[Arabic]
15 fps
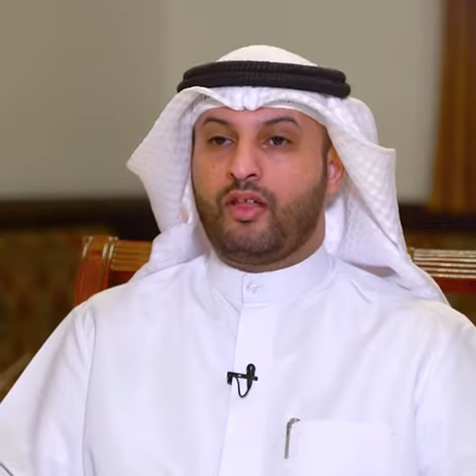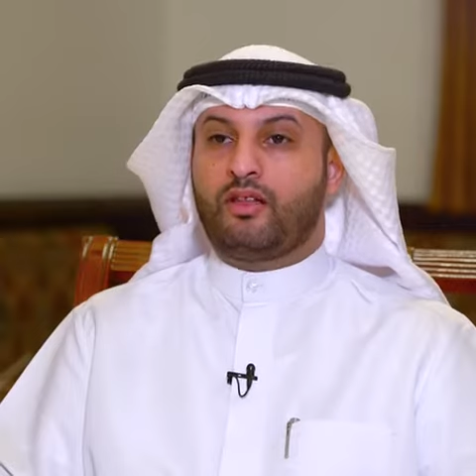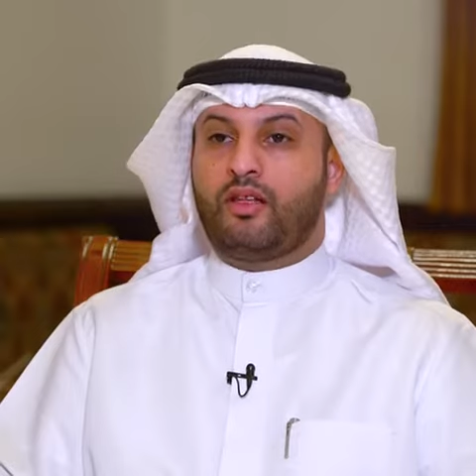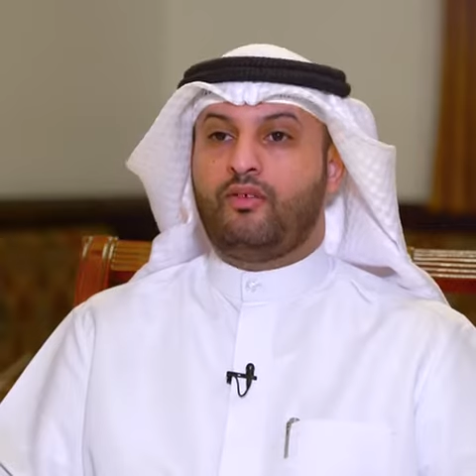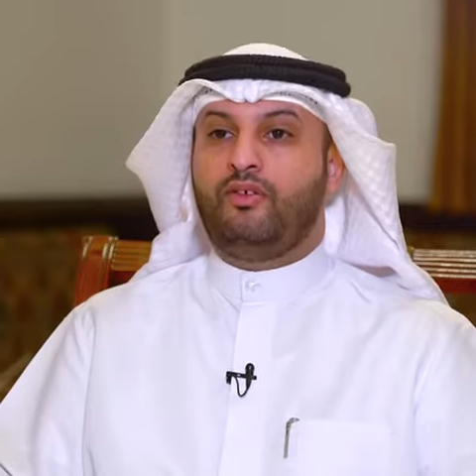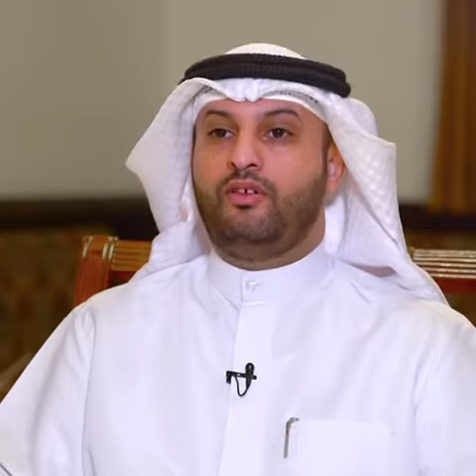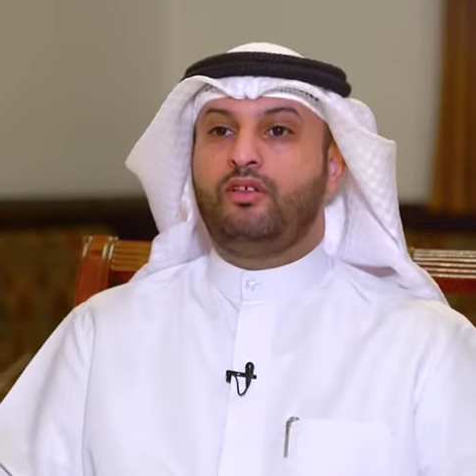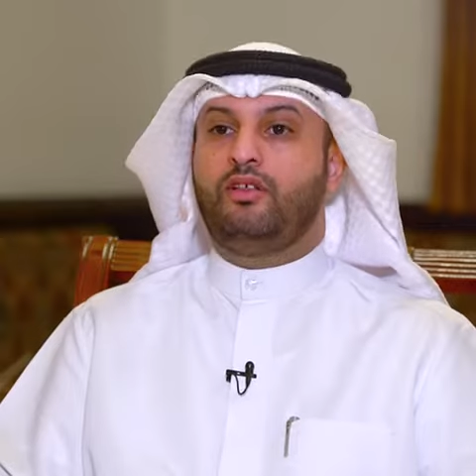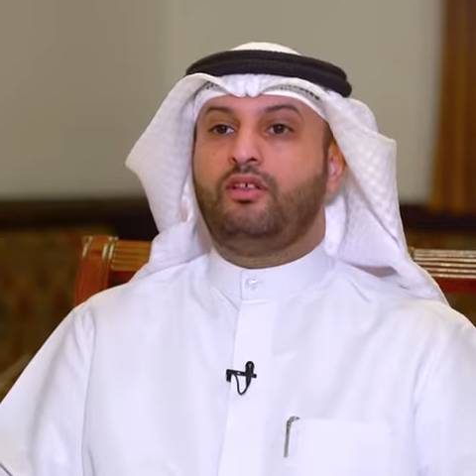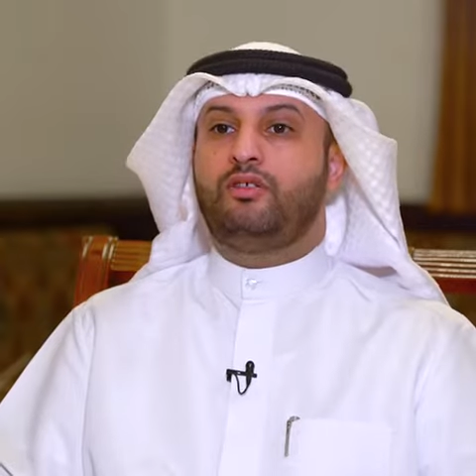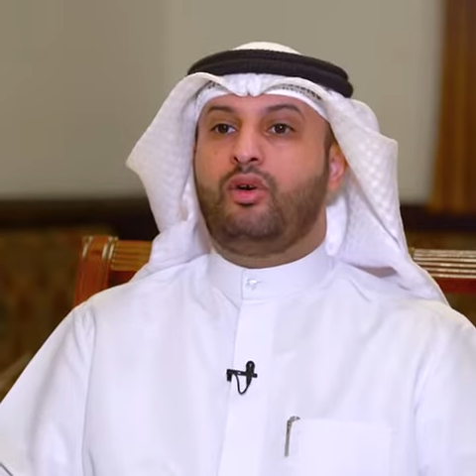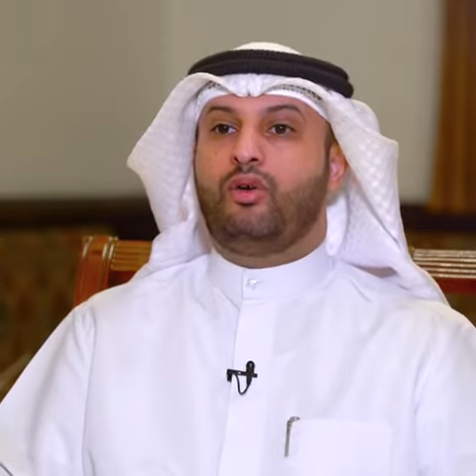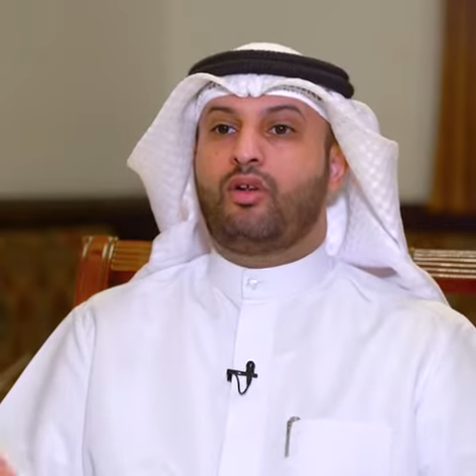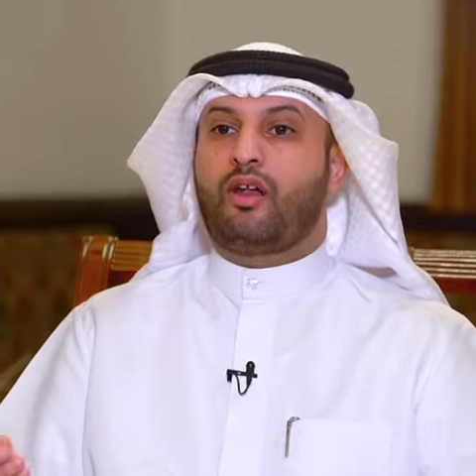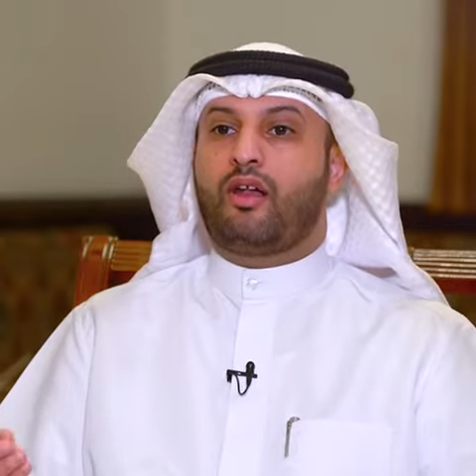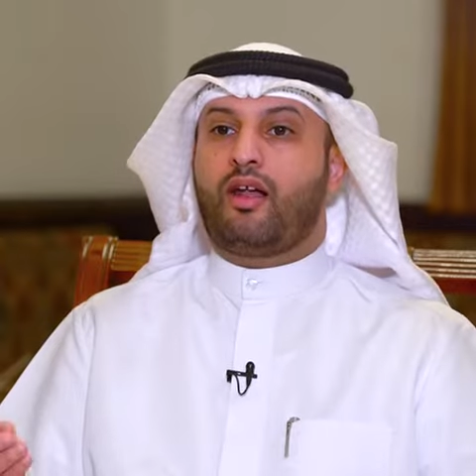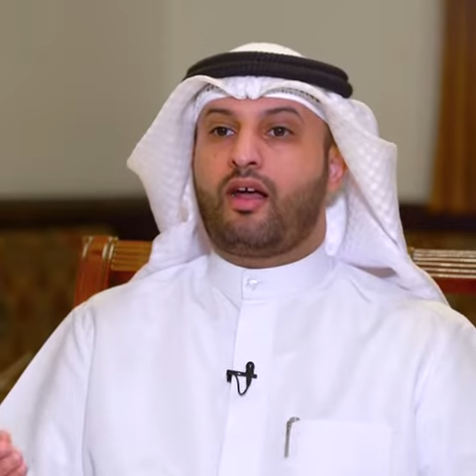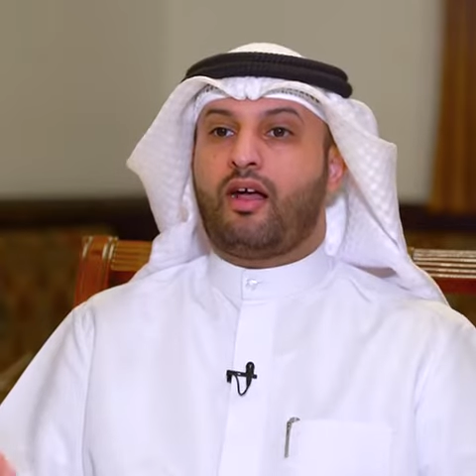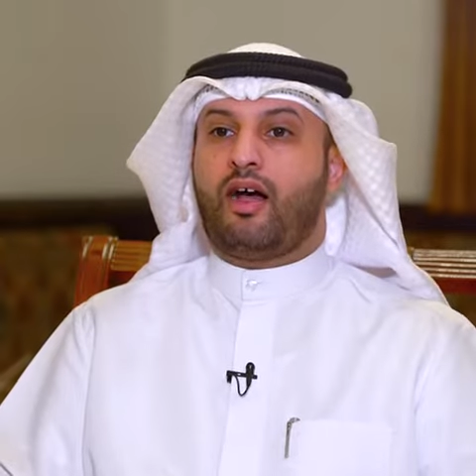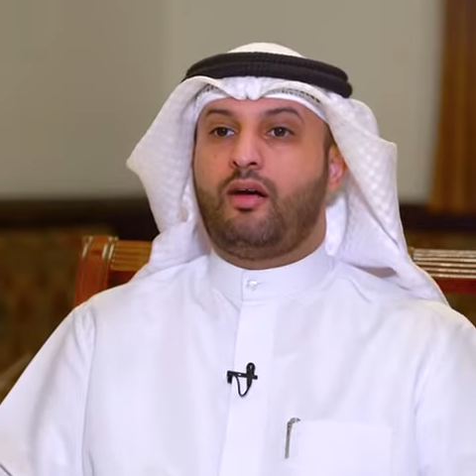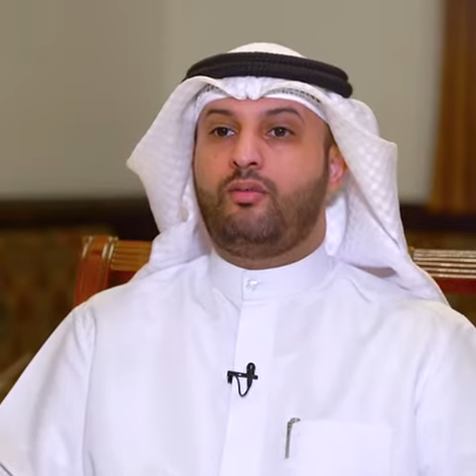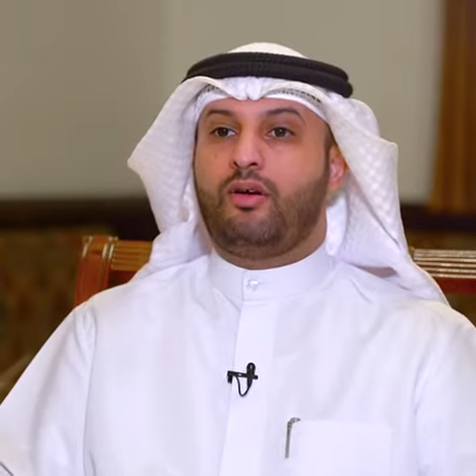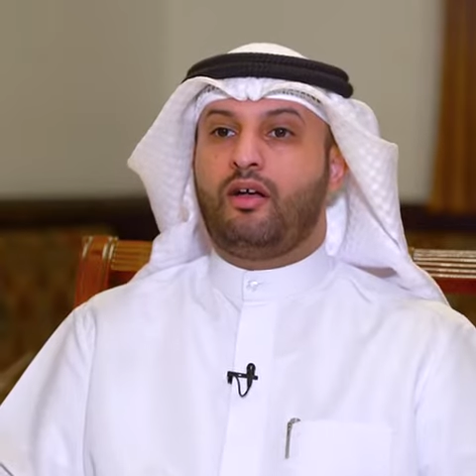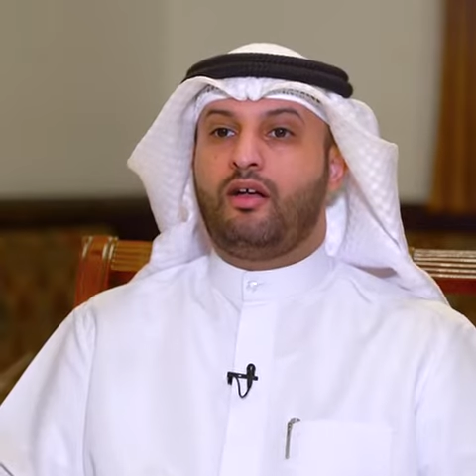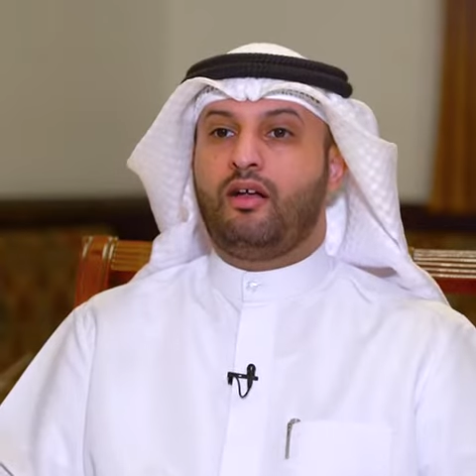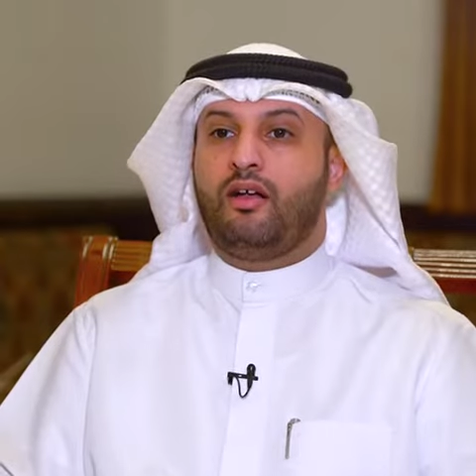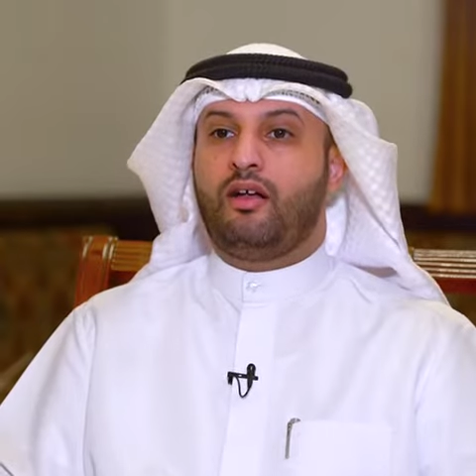تفعيل دور الرقابة